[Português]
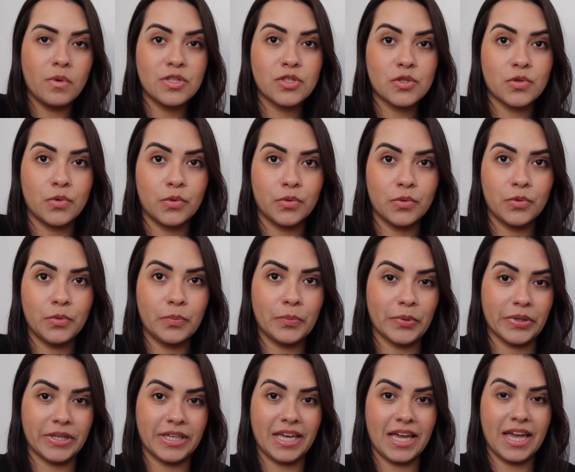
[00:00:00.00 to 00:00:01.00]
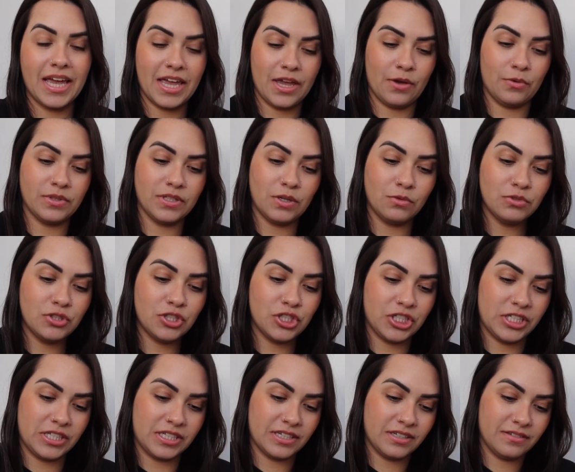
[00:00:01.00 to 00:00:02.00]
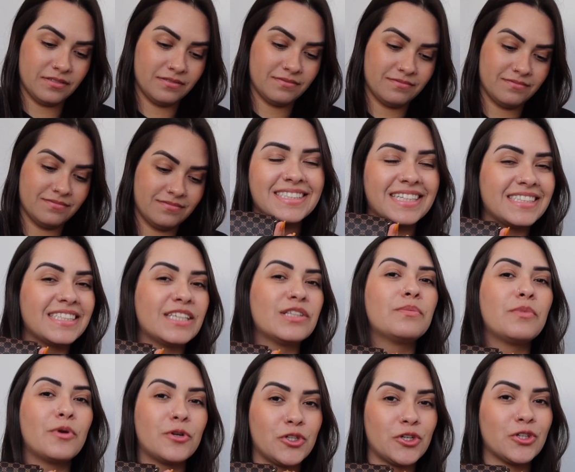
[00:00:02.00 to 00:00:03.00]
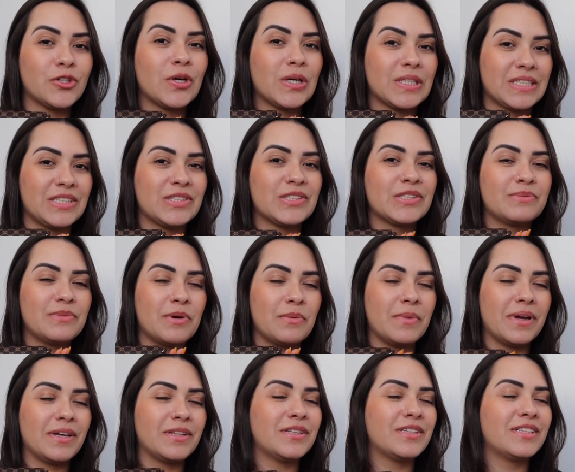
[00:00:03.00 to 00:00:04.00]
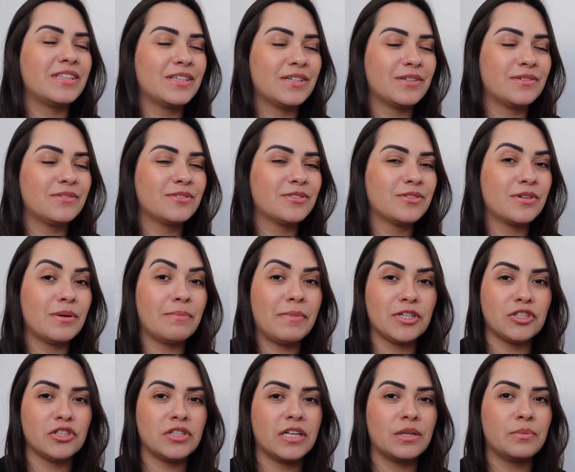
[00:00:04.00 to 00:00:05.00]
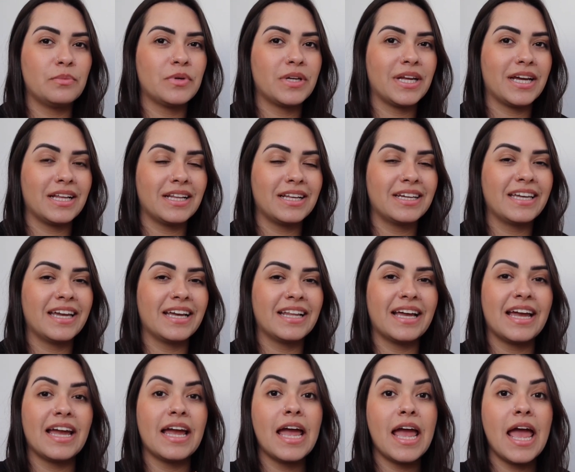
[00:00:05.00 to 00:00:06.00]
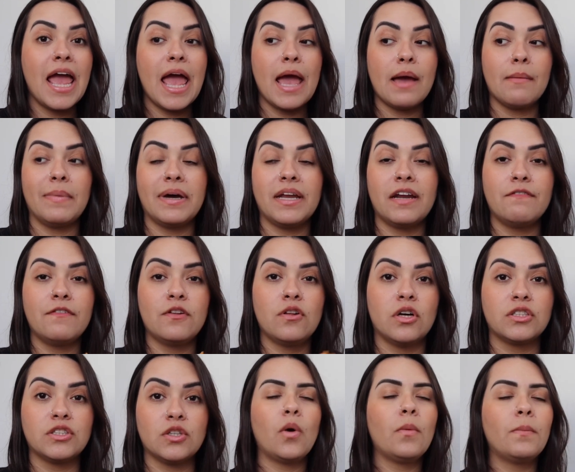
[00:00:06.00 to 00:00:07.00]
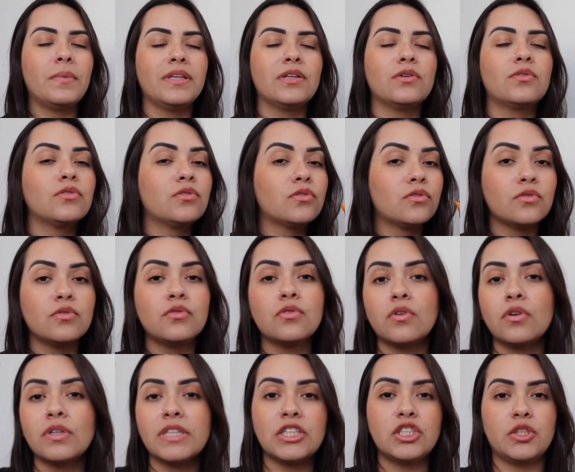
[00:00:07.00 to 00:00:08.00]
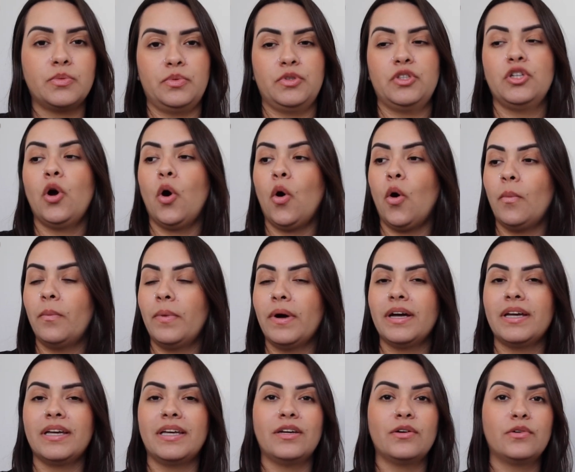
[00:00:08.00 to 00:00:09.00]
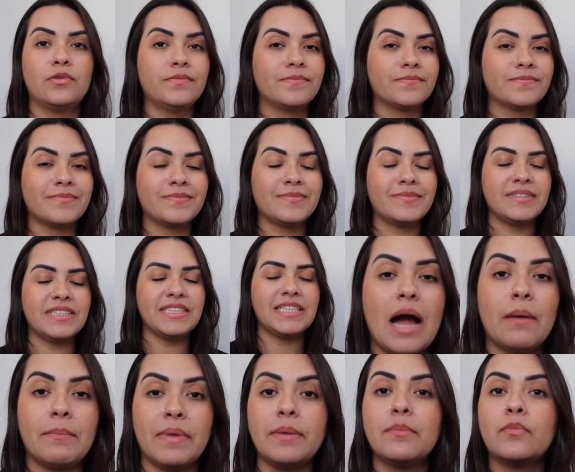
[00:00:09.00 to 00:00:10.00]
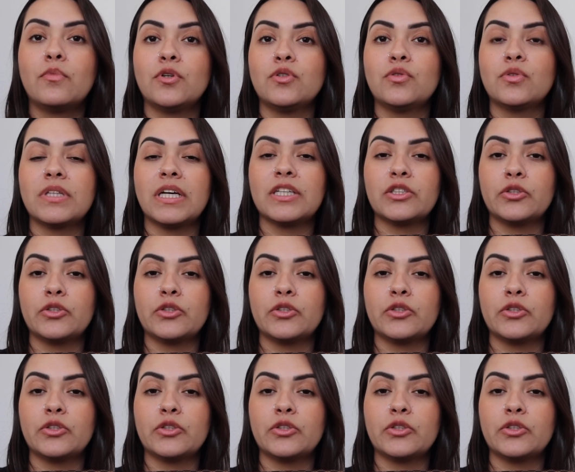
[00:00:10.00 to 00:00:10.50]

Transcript: escuro porque eu não tinha. Tá sendo meu xodózinho no momento, então eu tô apaixonada por ela e ela é maravilhosa. Combina com tudo quanto é tipo de roupa e eu amei muito, tá